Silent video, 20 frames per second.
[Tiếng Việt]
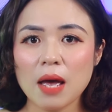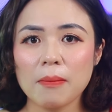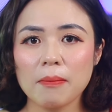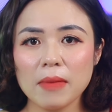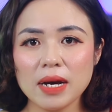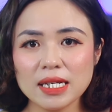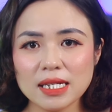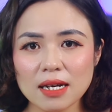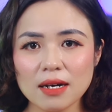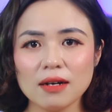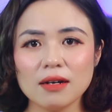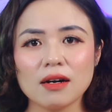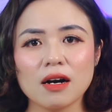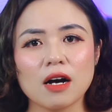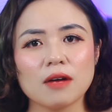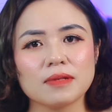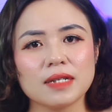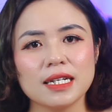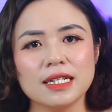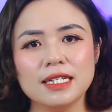Bây giờ,
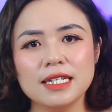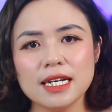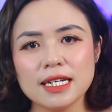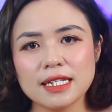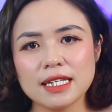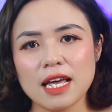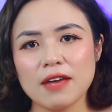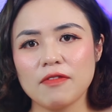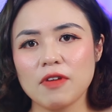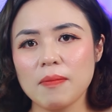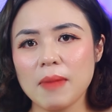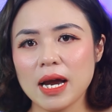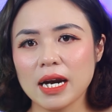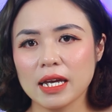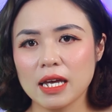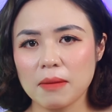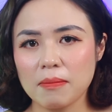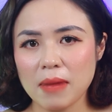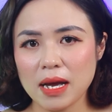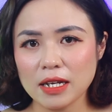Ngọc sẽ chia sẻ với bạn
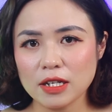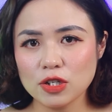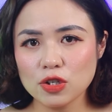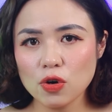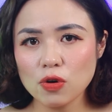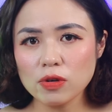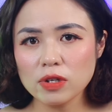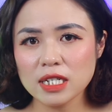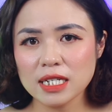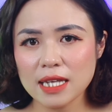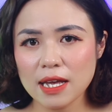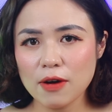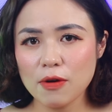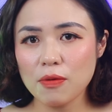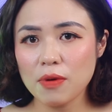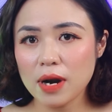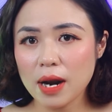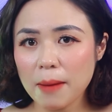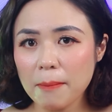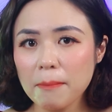kịch bản chốt sale
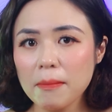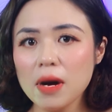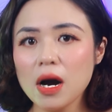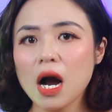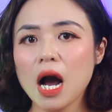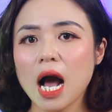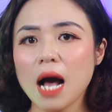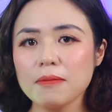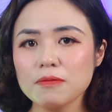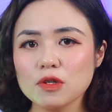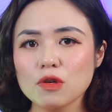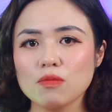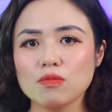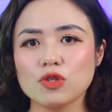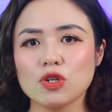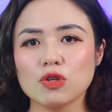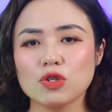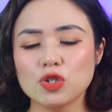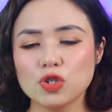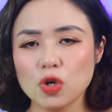5 bước áp dụng
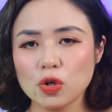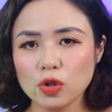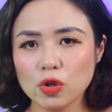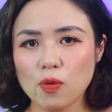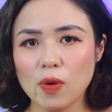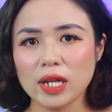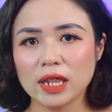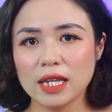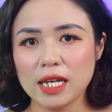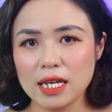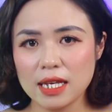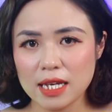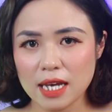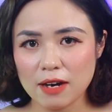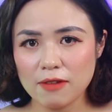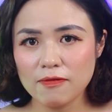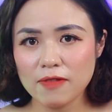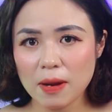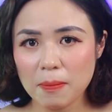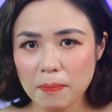cho chốt qua tin
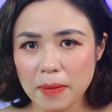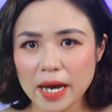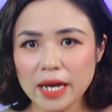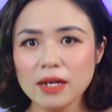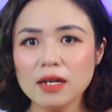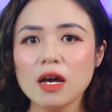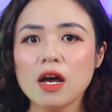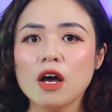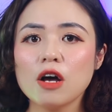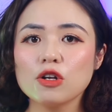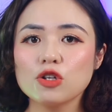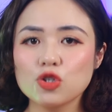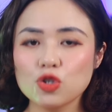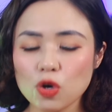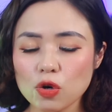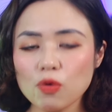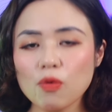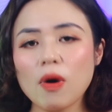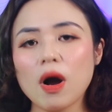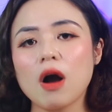nhắn fanpage,
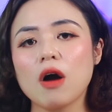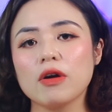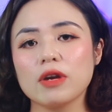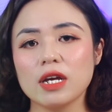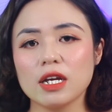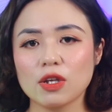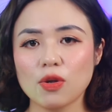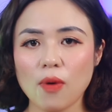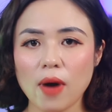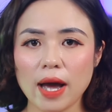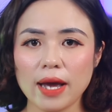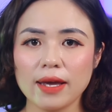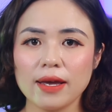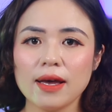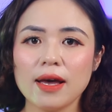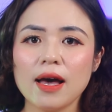chốt qua gọi điện thoại.